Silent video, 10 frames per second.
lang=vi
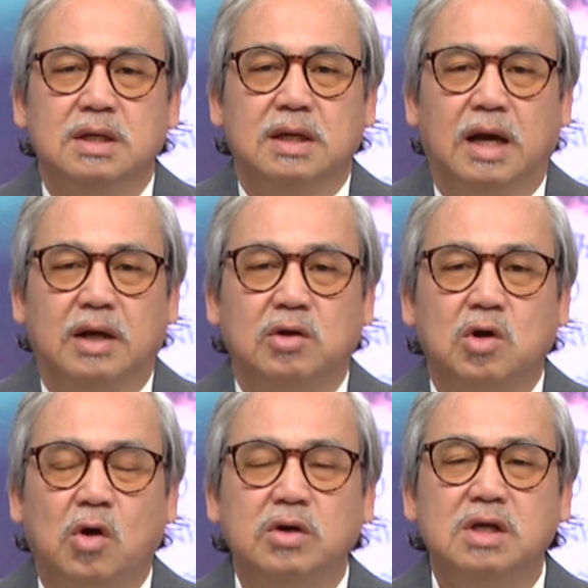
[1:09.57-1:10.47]
à, nó
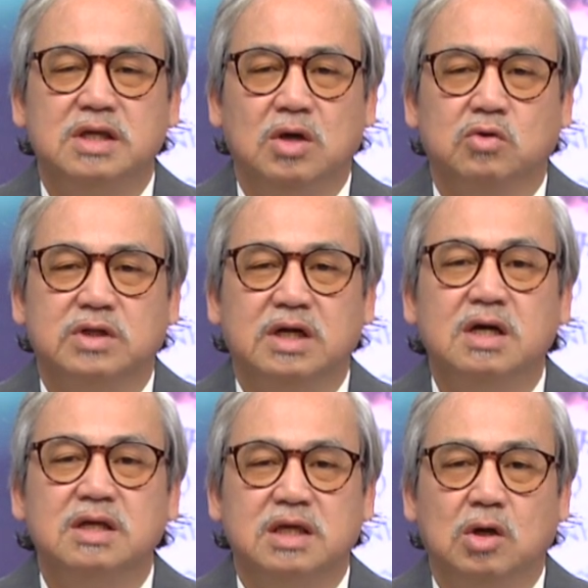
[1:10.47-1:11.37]
có rất là nhiều sẽ rất
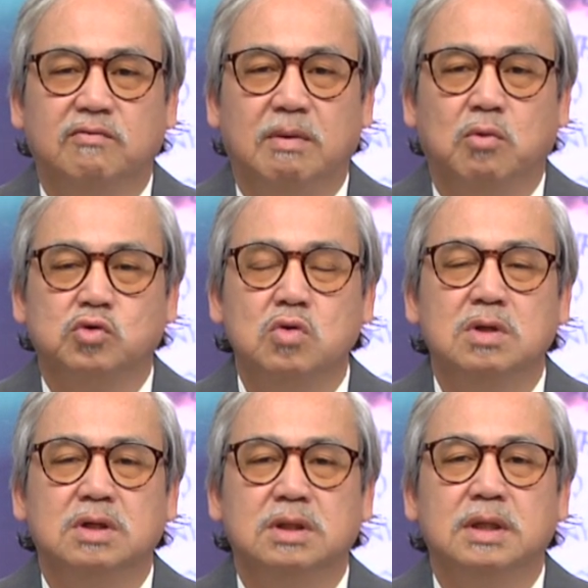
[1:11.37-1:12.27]
là nhiều và một số
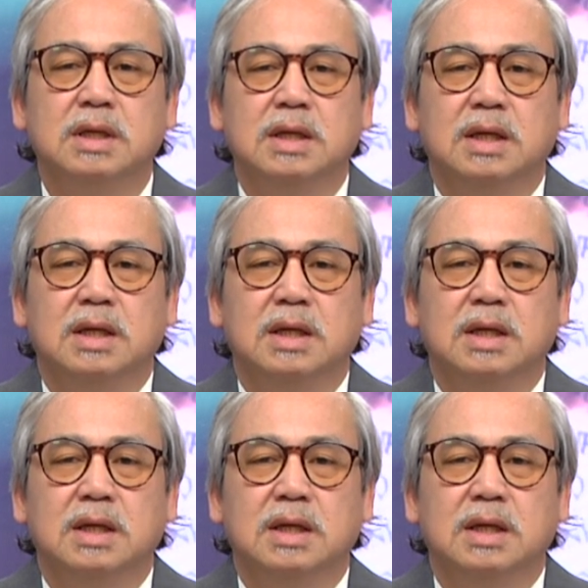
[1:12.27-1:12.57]
người